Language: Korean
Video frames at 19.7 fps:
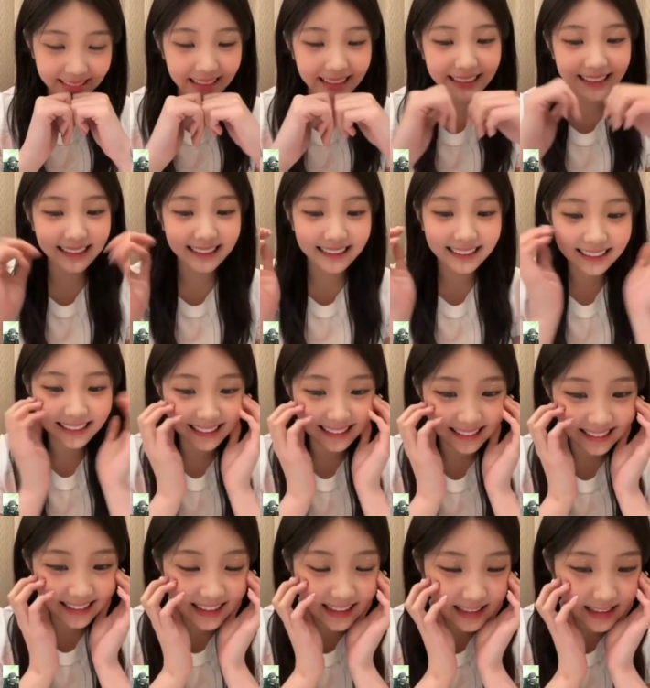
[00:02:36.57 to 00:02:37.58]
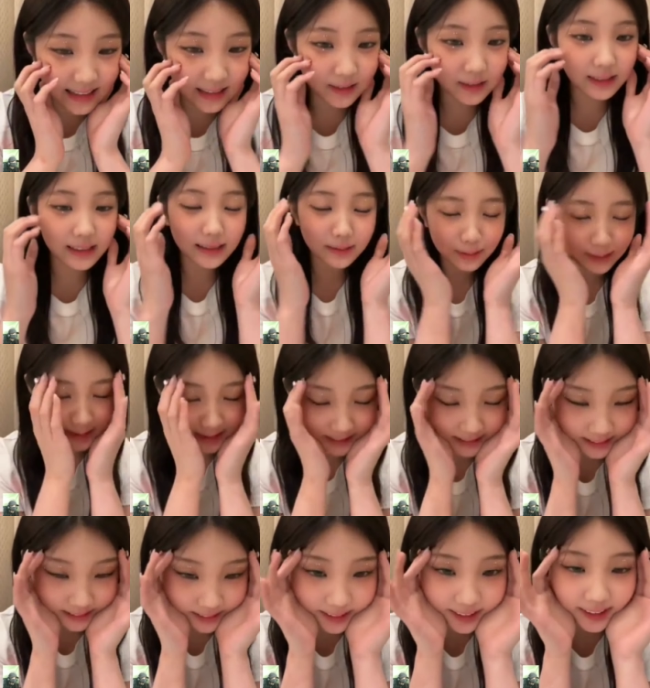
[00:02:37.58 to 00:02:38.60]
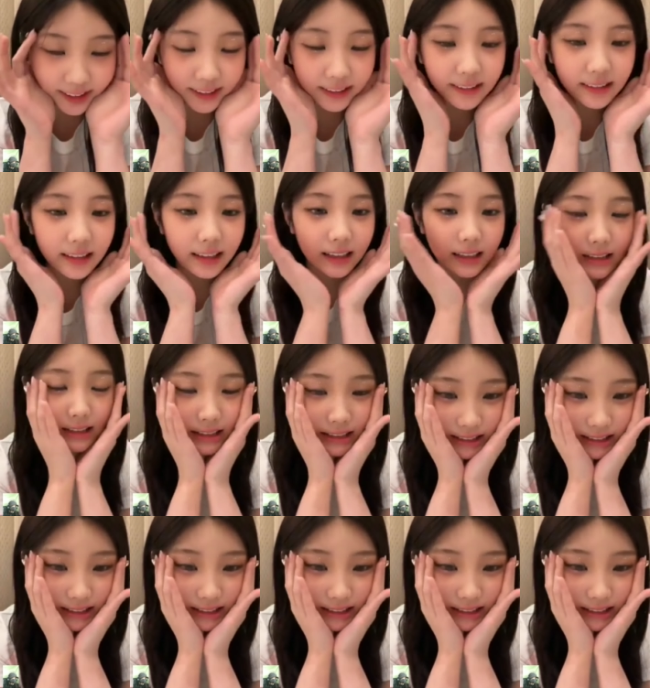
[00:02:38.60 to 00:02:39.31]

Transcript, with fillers: 아 제가 열심히 진행을 해야 하는데